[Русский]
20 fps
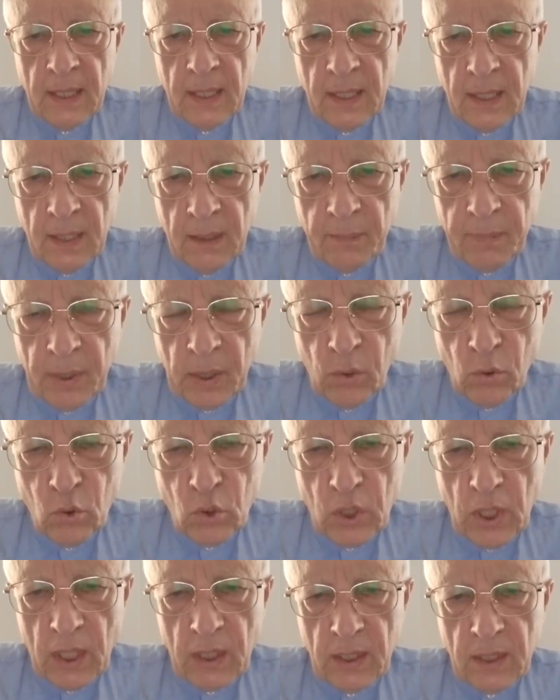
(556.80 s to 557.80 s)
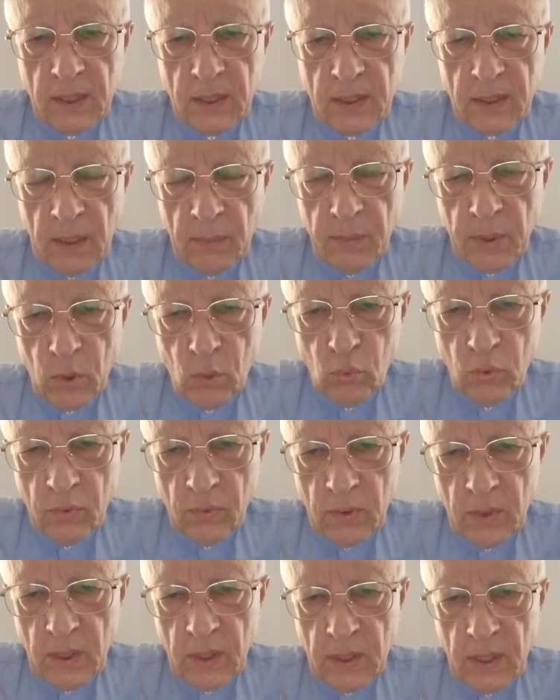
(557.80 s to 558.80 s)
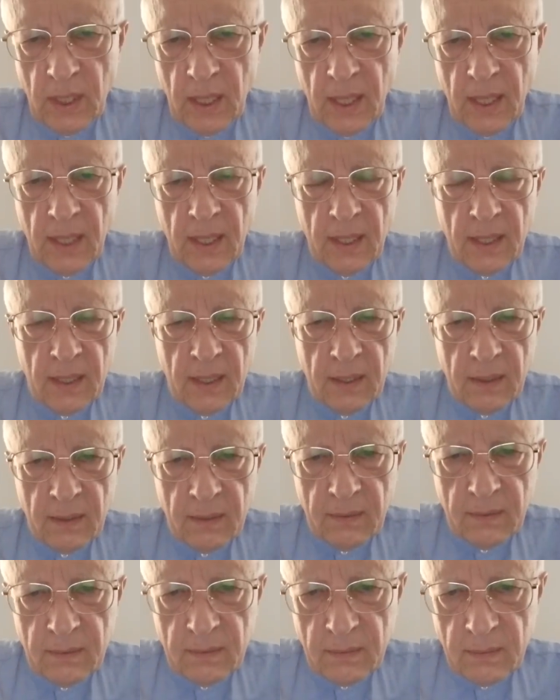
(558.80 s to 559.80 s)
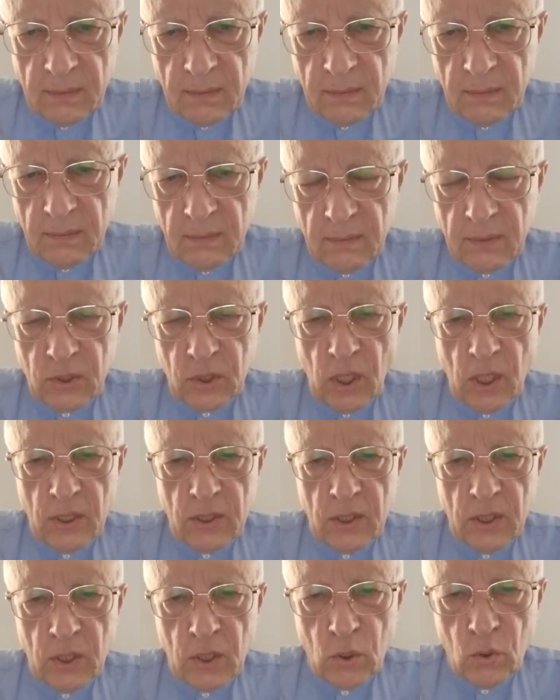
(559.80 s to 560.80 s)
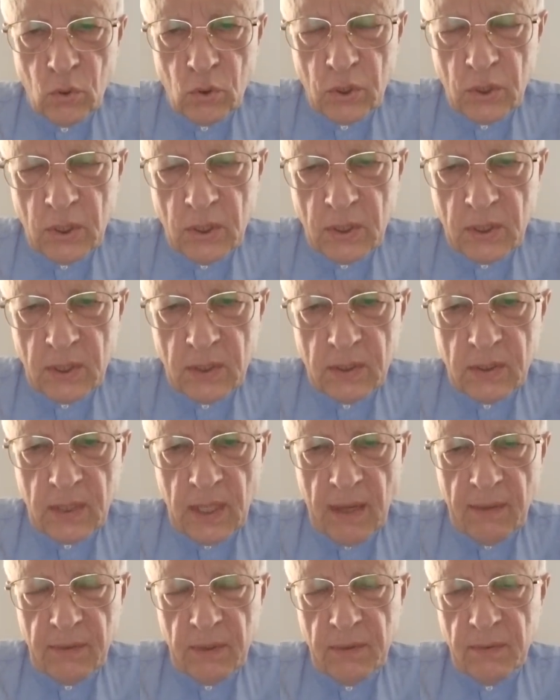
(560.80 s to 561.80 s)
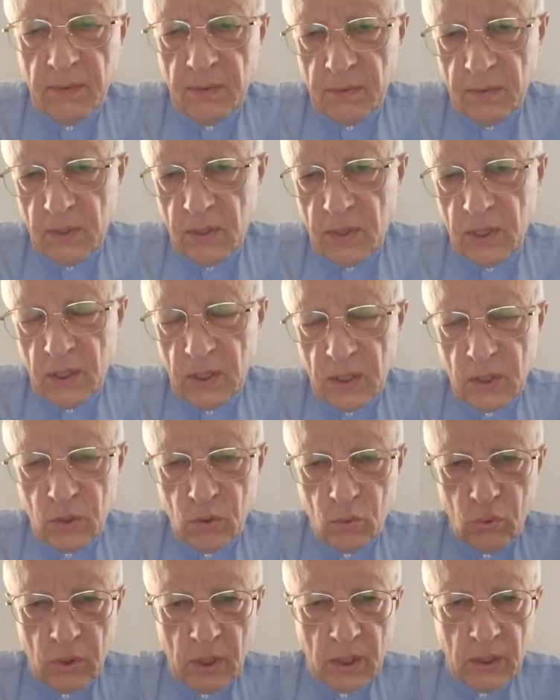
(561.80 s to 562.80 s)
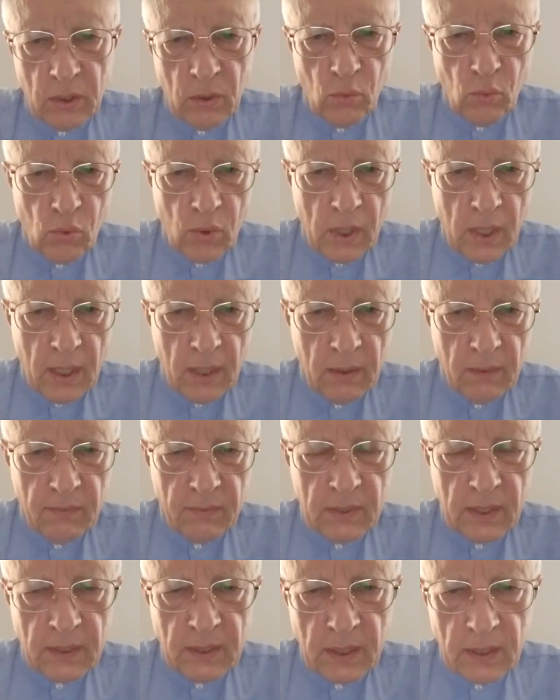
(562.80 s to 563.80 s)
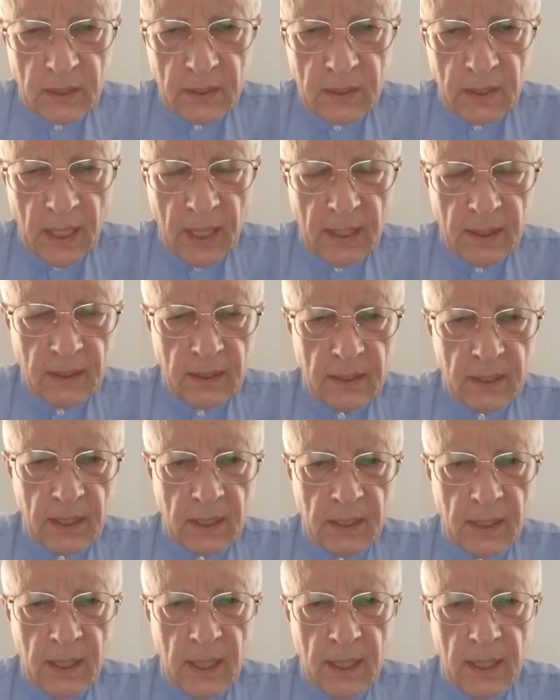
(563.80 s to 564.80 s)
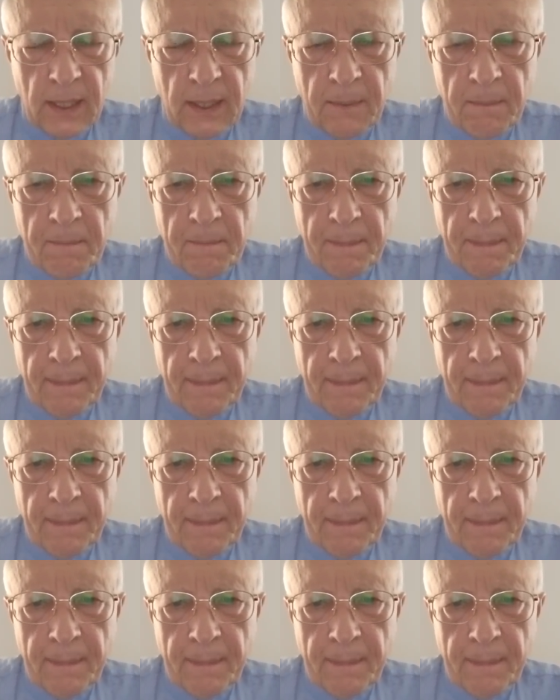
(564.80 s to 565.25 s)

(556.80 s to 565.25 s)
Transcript: э, погружалось оборудование на э, железнодорожные составы и вывозилось туда на Урал, в Казахстан и так далее.